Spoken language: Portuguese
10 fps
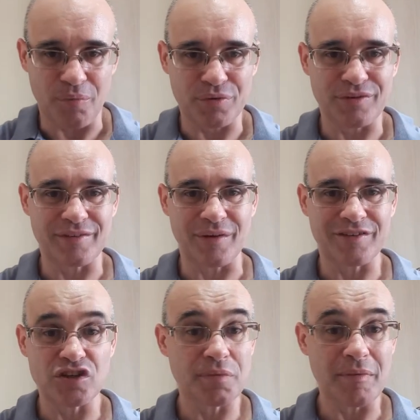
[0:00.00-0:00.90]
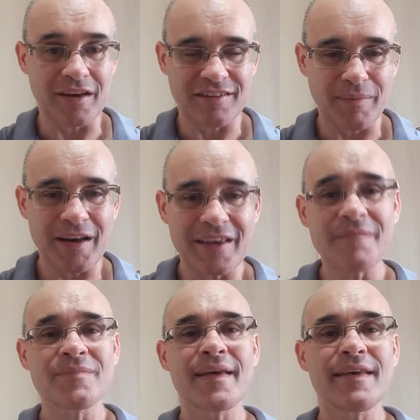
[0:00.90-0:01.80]
produção assim de primeiríssima
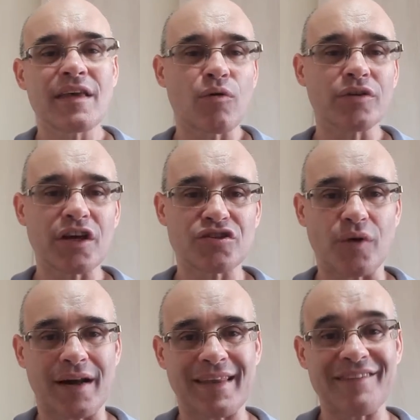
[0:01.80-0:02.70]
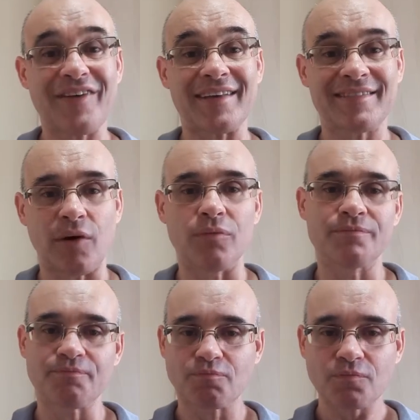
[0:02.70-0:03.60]
linha, que conta a história da invasão,